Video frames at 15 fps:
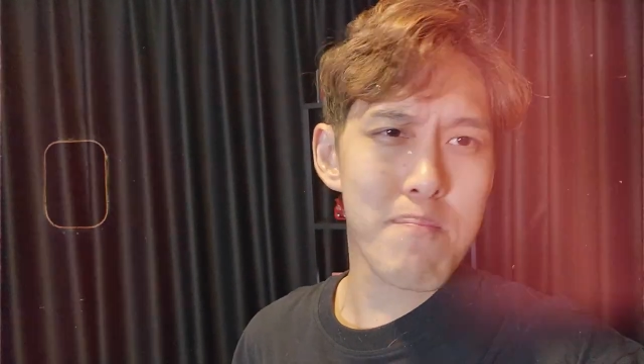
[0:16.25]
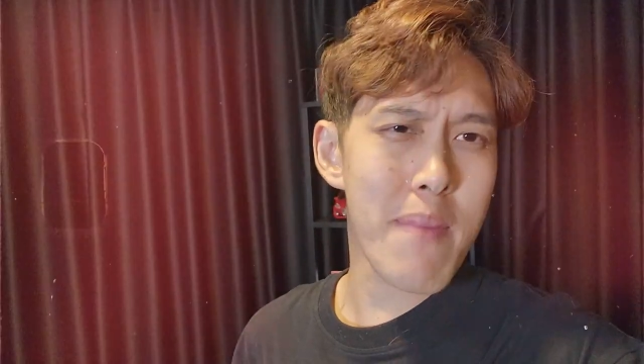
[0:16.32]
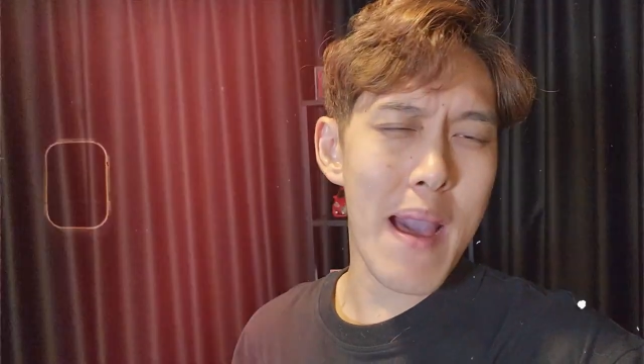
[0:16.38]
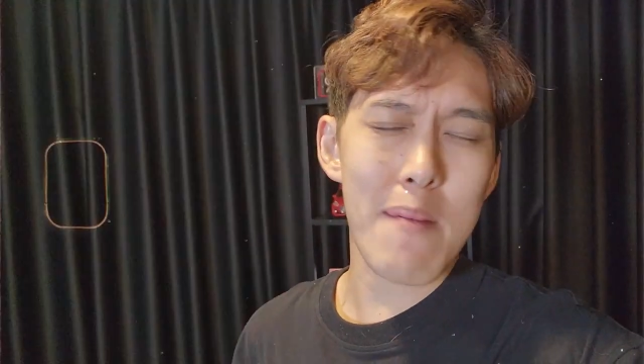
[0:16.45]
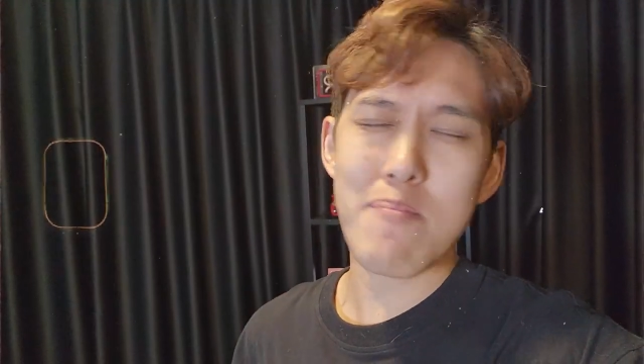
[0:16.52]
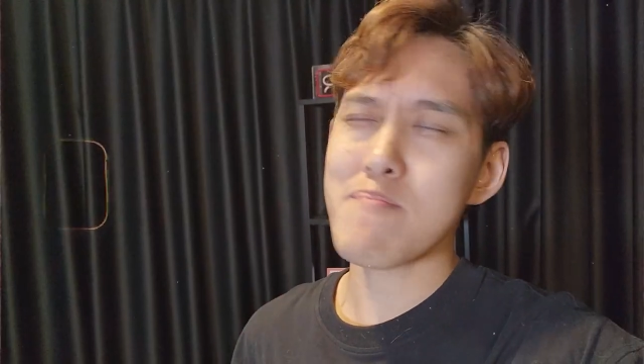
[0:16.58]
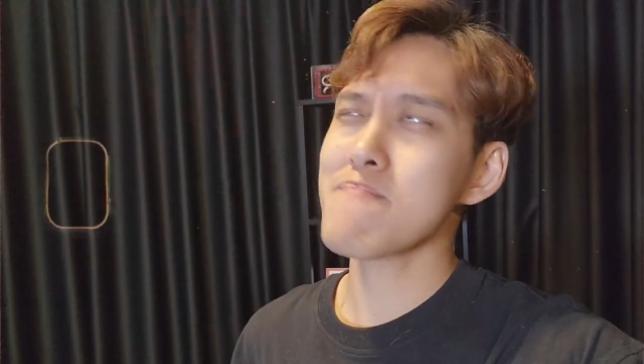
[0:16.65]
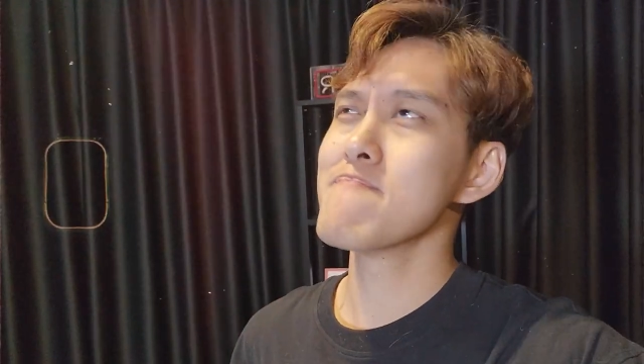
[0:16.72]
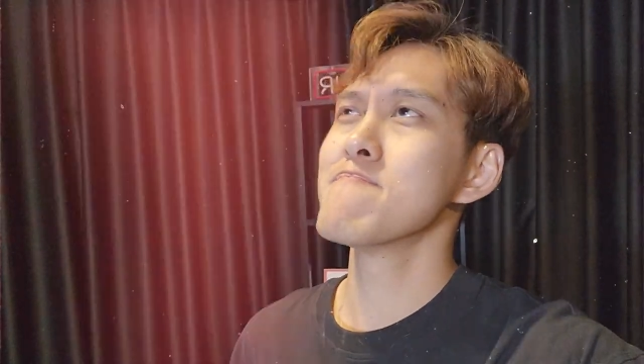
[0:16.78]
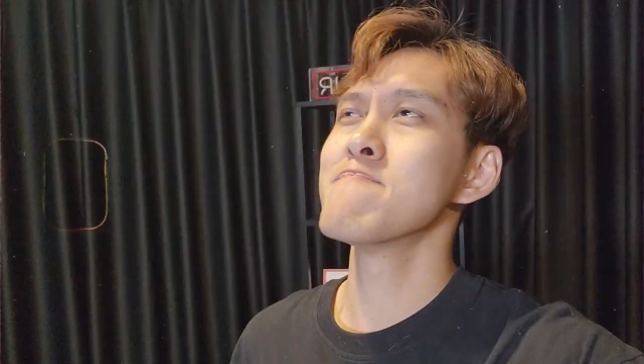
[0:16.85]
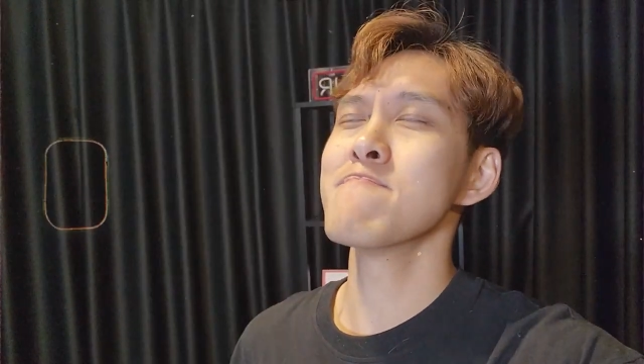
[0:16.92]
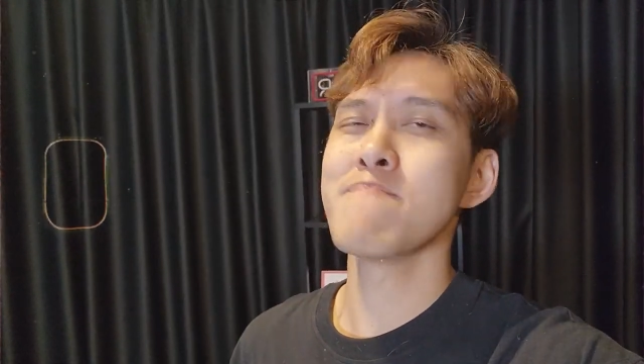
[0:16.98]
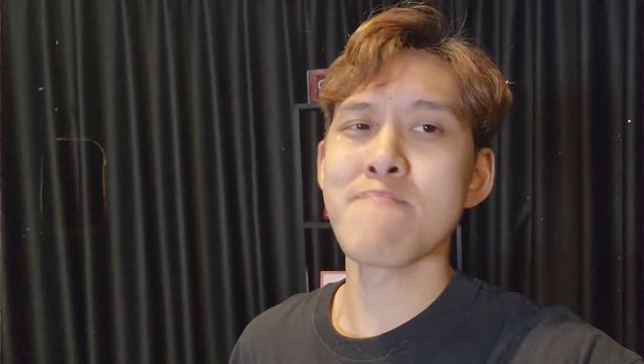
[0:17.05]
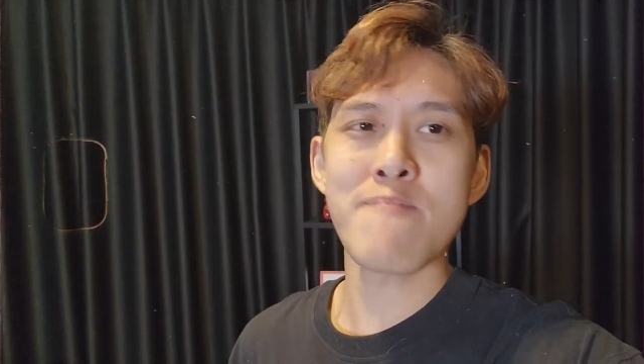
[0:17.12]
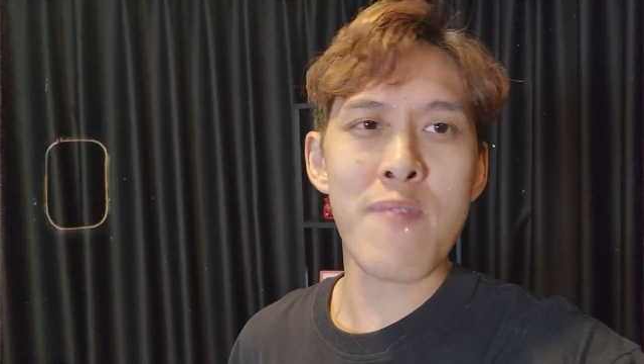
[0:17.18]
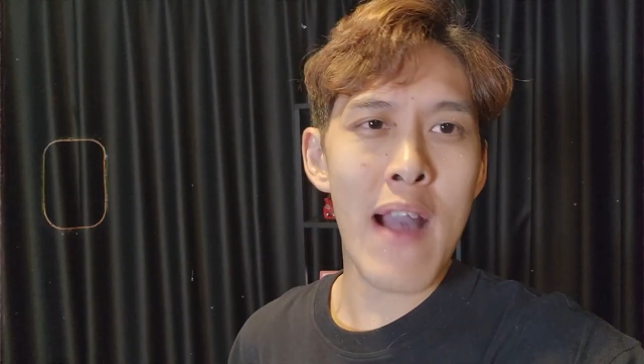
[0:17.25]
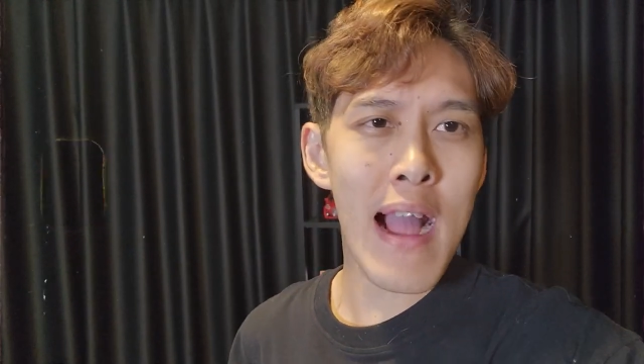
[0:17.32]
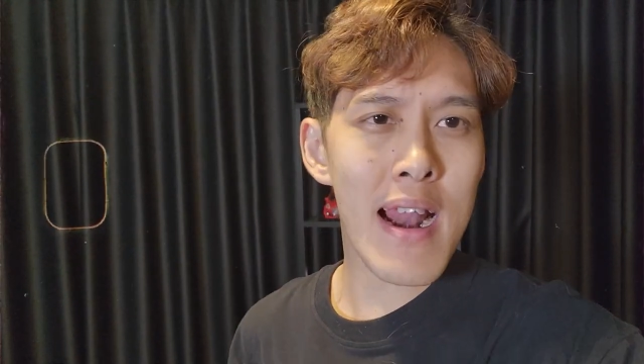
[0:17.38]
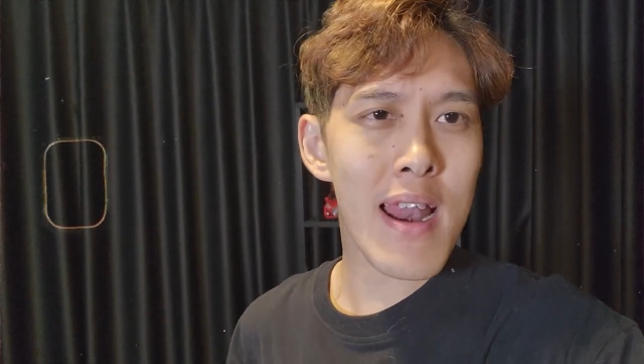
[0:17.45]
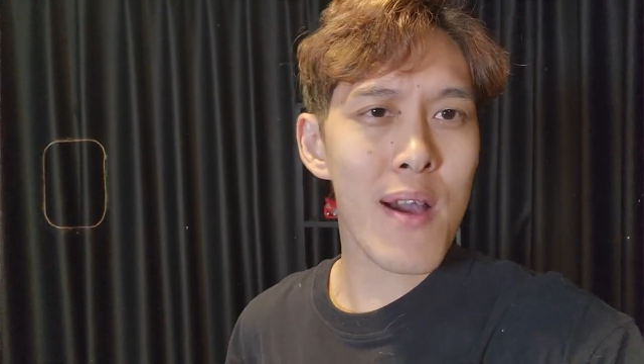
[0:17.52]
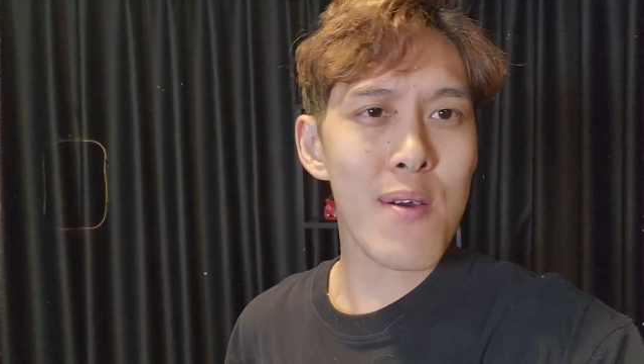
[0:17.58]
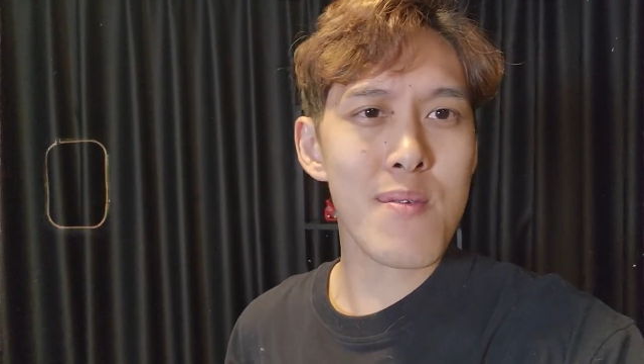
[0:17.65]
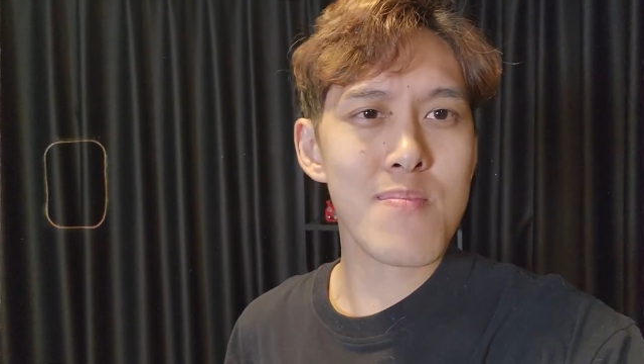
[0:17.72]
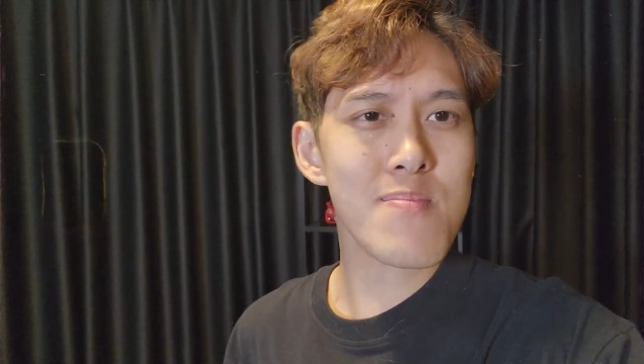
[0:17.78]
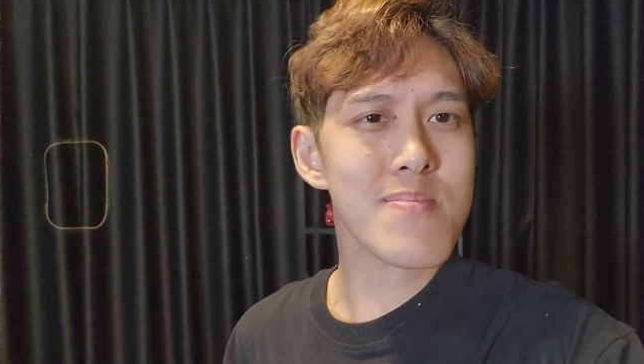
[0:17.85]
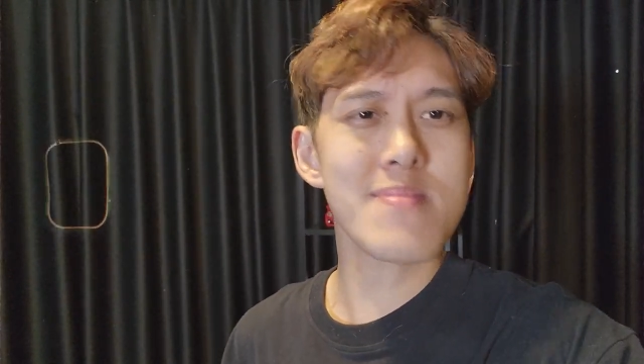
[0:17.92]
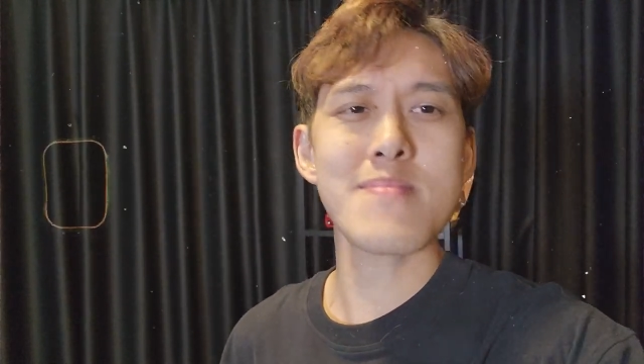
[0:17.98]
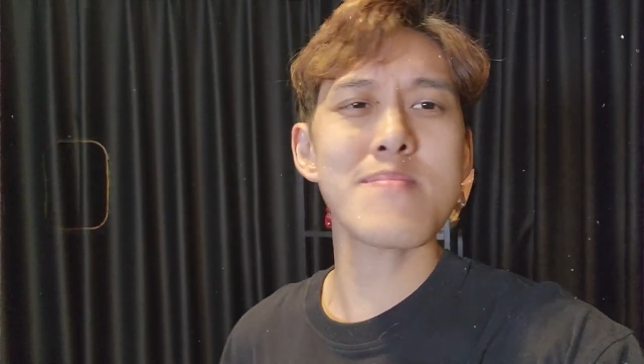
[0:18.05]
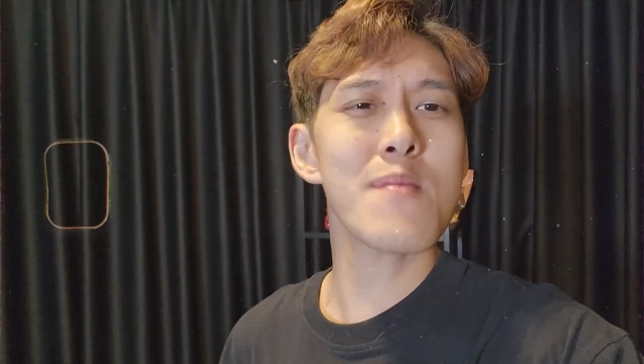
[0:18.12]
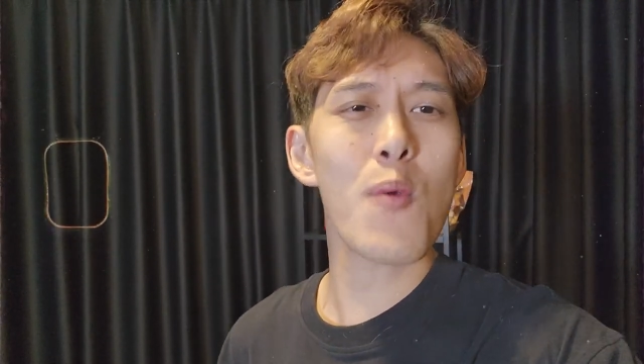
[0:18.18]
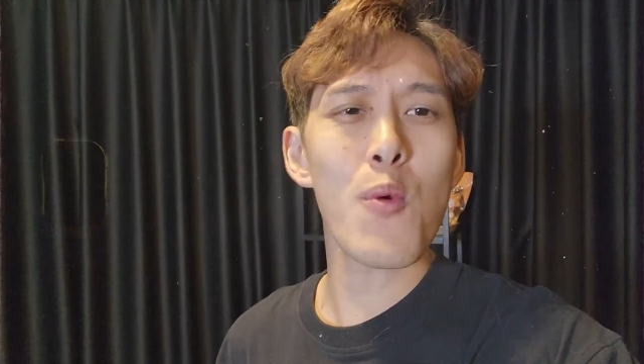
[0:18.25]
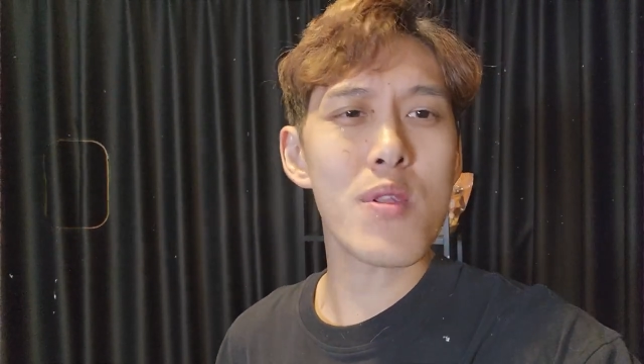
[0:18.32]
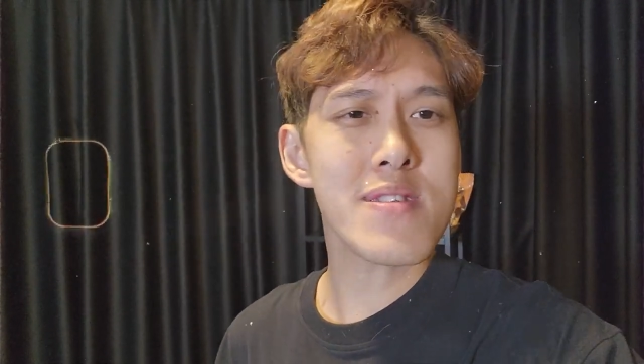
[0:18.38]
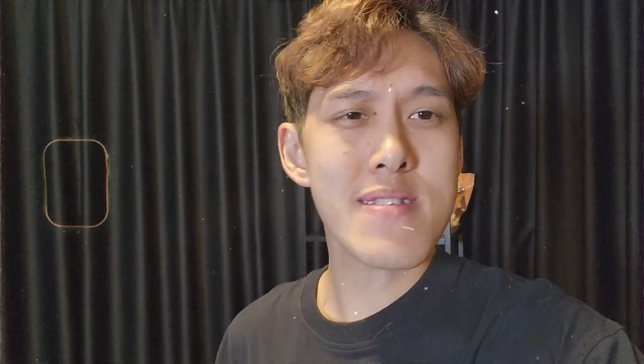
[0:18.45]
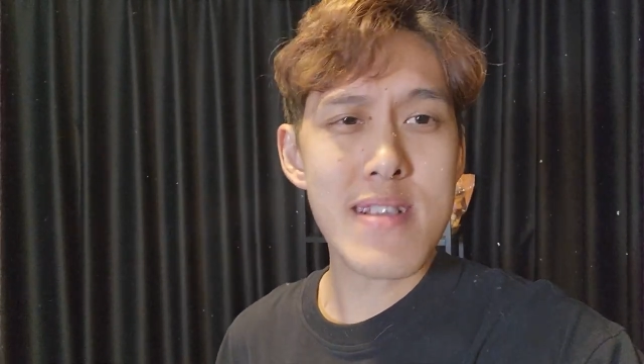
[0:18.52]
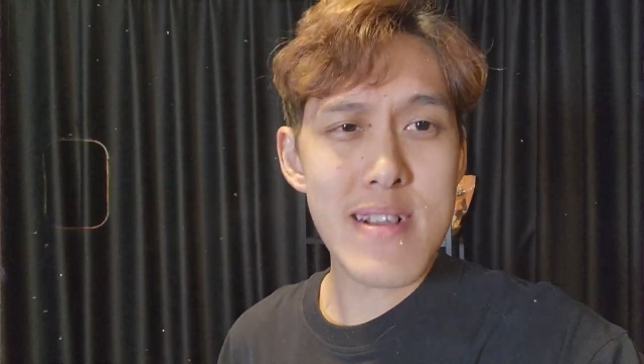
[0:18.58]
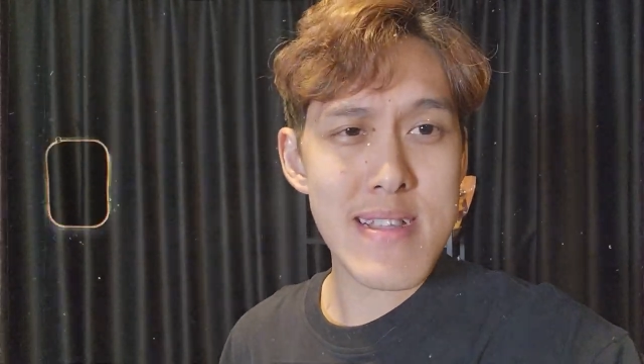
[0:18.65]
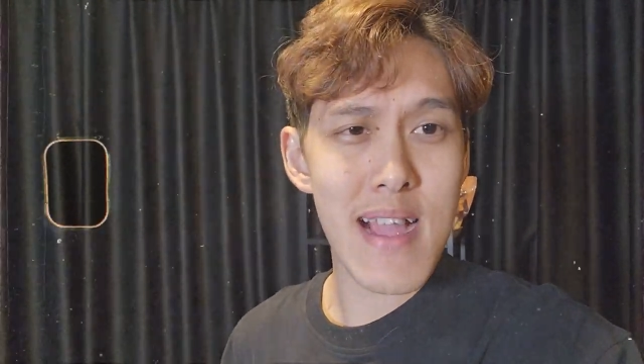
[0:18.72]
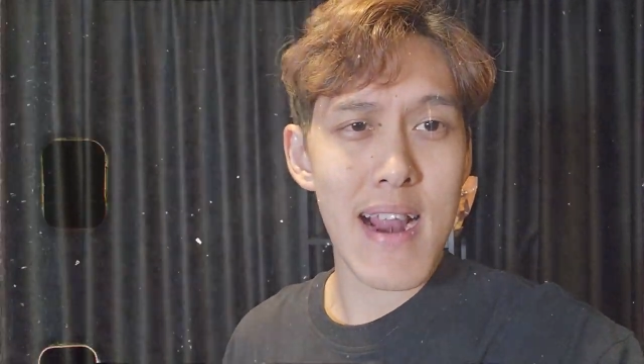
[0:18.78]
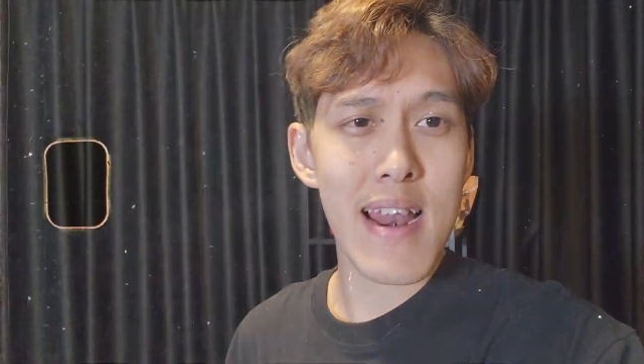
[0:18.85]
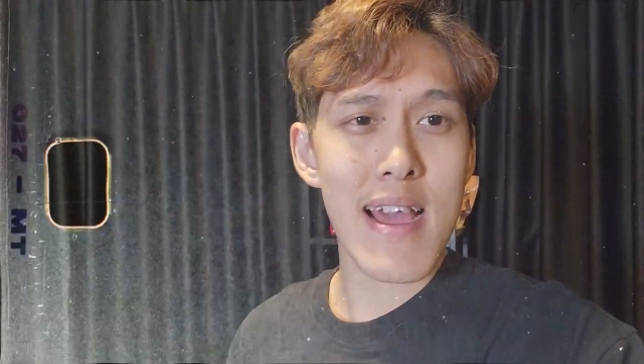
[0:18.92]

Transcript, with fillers: แบบฟังแล้วคุ้นชื่อจั